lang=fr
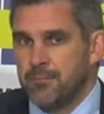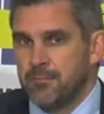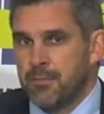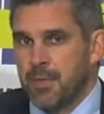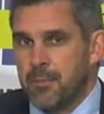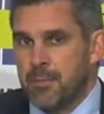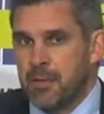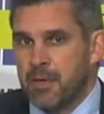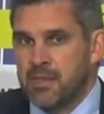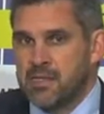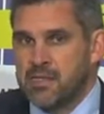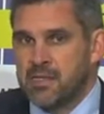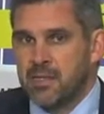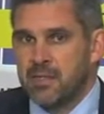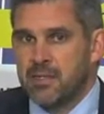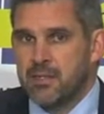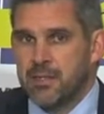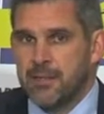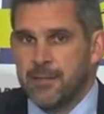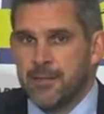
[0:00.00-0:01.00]
Après, ça a
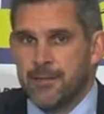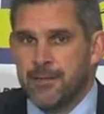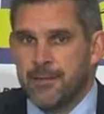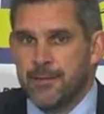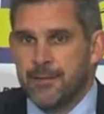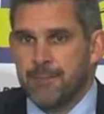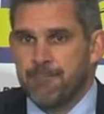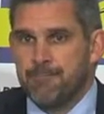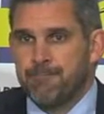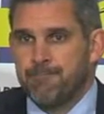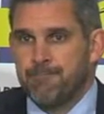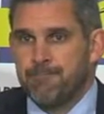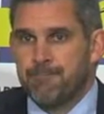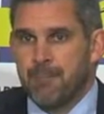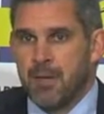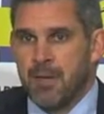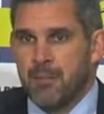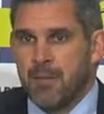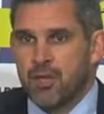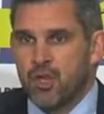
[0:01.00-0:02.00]
été
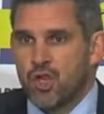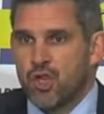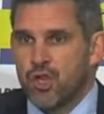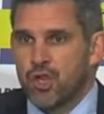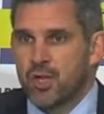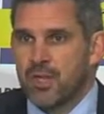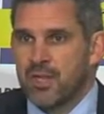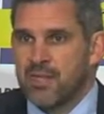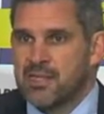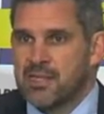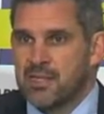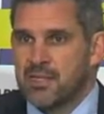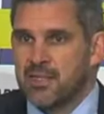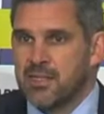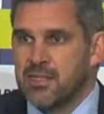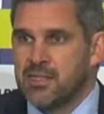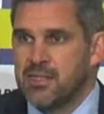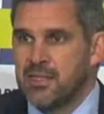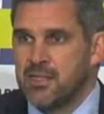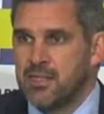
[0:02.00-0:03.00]
un match très
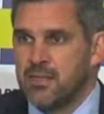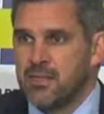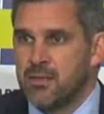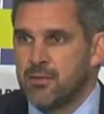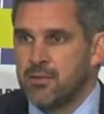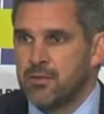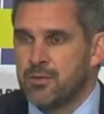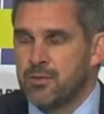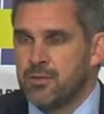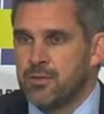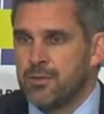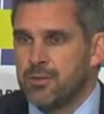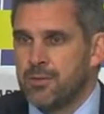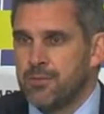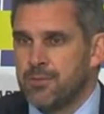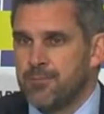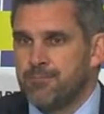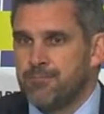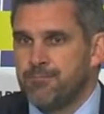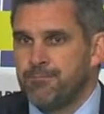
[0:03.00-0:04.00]
indécis.
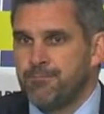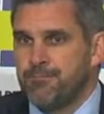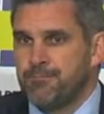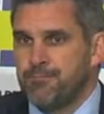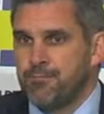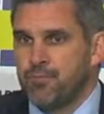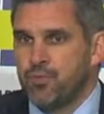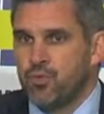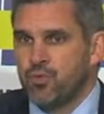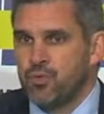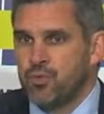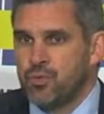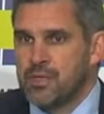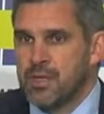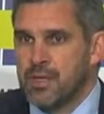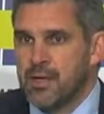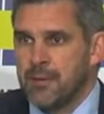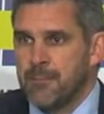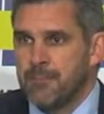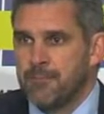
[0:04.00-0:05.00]
Euh, Toulouse
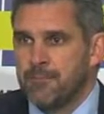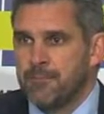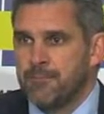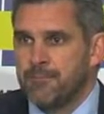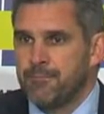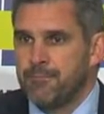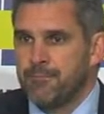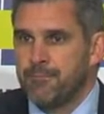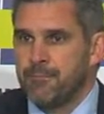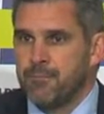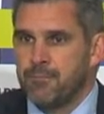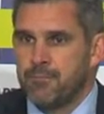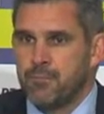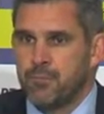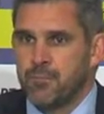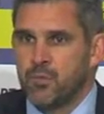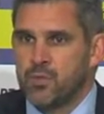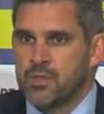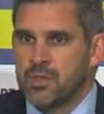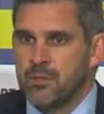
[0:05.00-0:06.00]
hum,
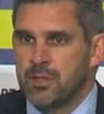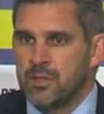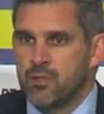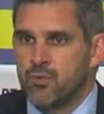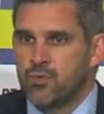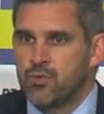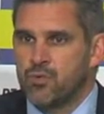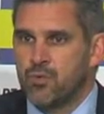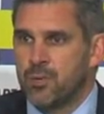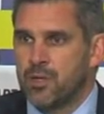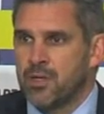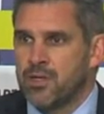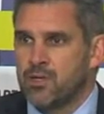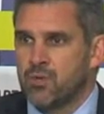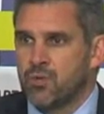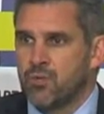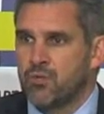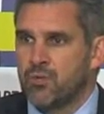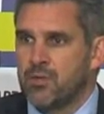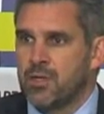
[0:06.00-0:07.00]
nous a maintenu sous
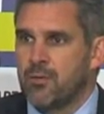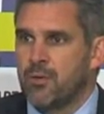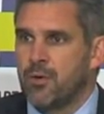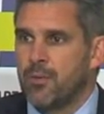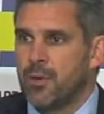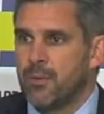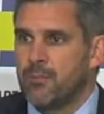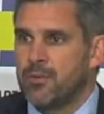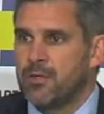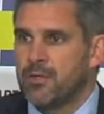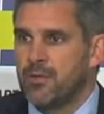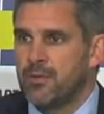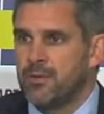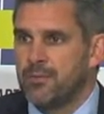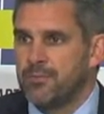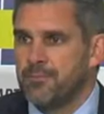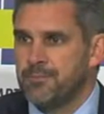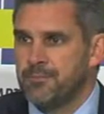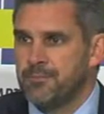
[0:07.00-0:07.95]
pression toute la première mi-temps.